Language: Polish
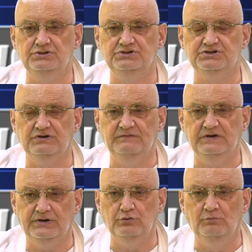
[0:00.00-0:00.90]

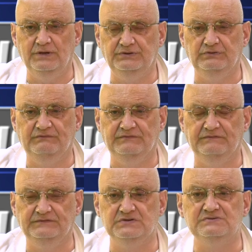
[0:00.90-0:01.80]
rzeczowych argumentów
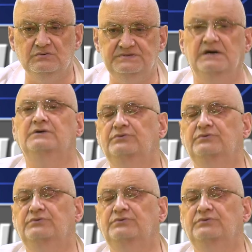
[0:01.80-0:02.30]
w dyskusjach,